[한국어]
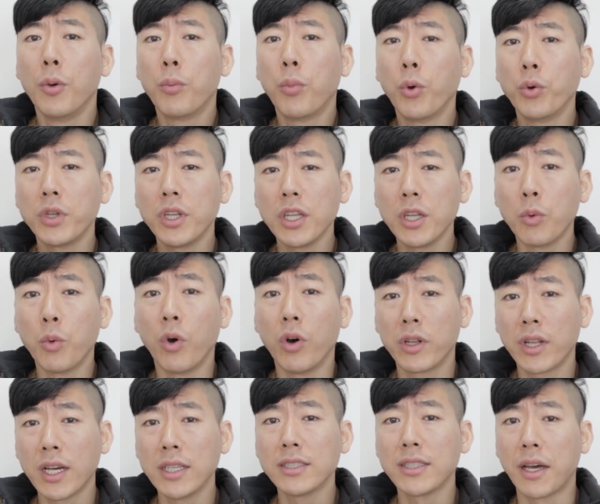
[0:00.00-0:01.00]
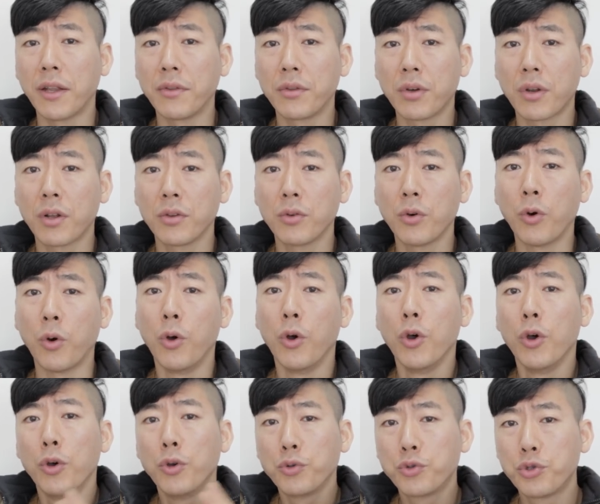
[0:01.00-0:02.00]
본인이 원하지 않더라도
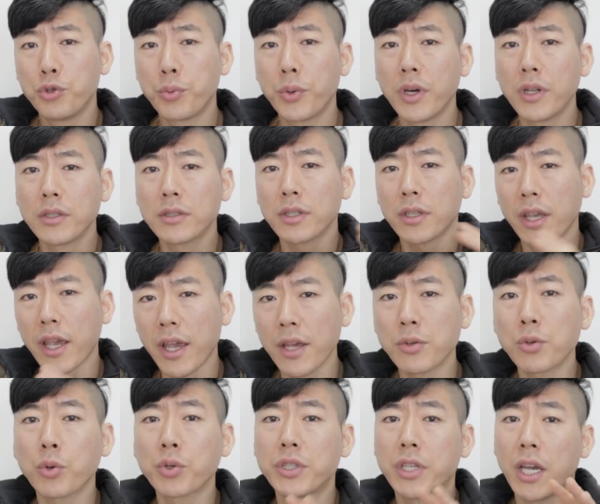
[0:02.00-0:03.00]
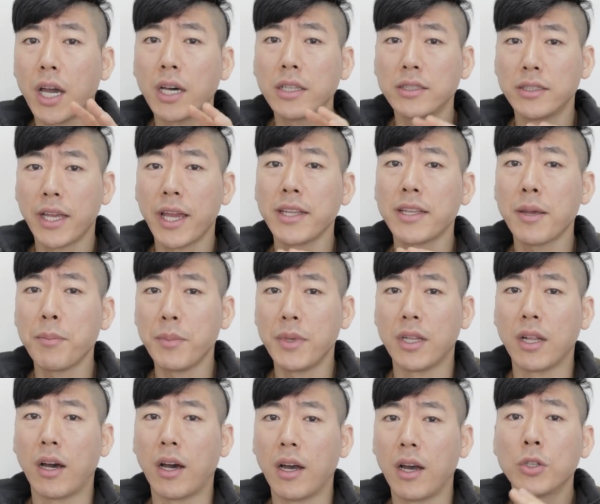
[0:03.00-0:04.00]
주변에서 계속 제안을
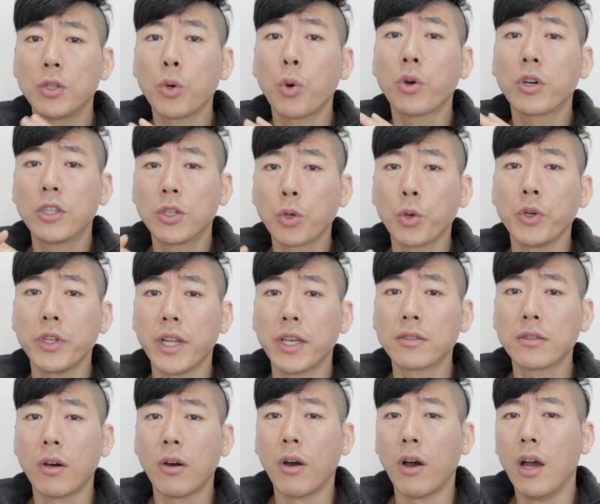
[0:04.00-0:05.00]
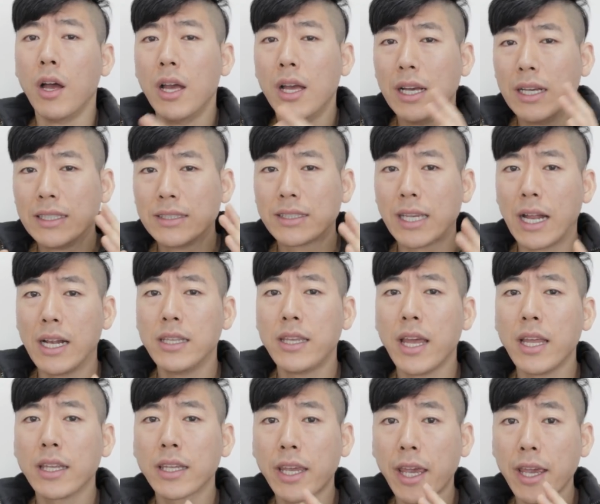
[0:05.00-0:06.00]
해댑니다. 그리고 그로 인해서 잘
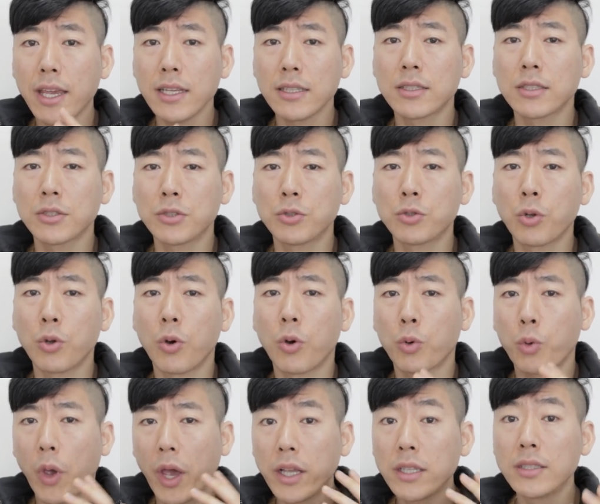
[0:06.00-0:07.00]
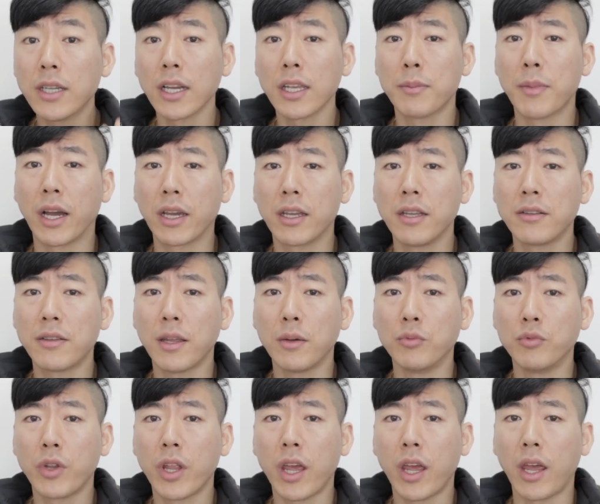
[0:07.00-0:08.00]
된 케이스들도 굉장히 많기
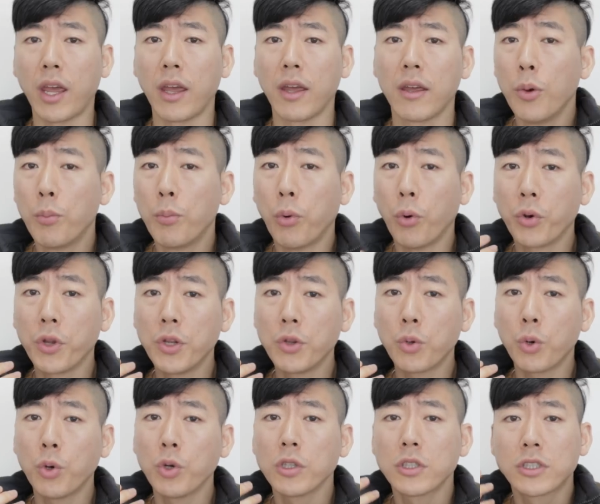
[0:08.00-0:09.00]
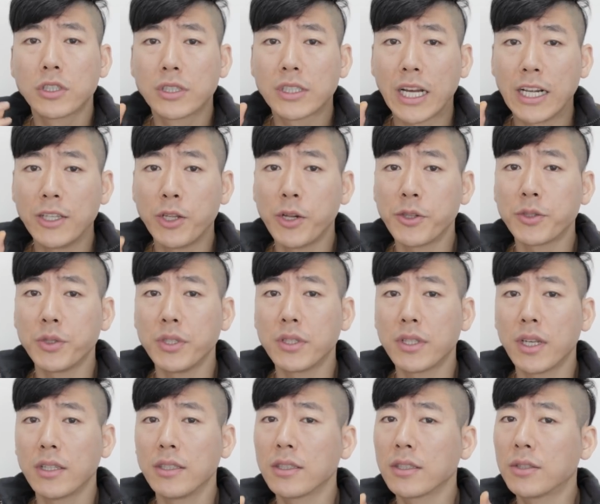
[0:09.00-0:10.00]
때문에 본인도 잘 될 수
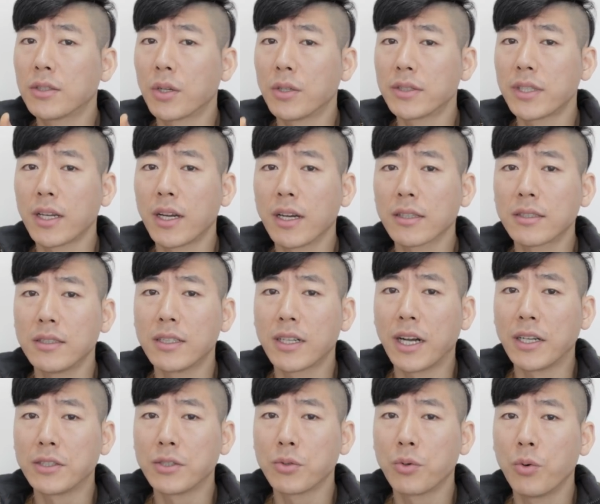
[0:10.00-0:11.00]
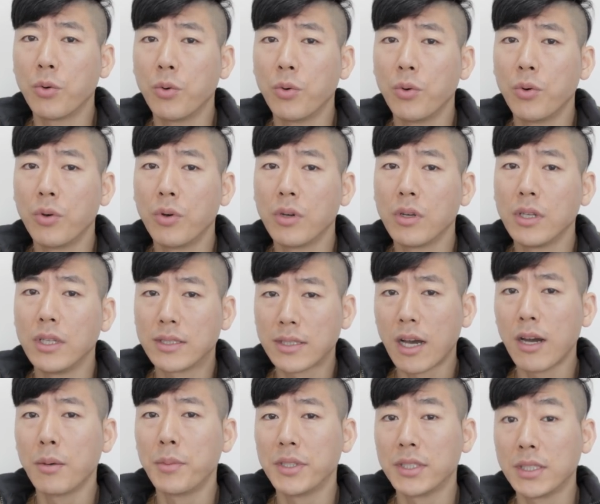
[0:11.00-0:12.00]
있다는 그런 생각들을 가지고 이
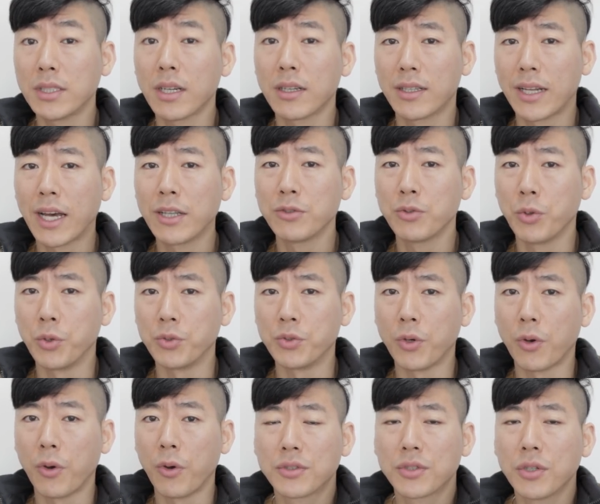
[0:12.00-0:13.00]
사업을 시작을 하는 거죠.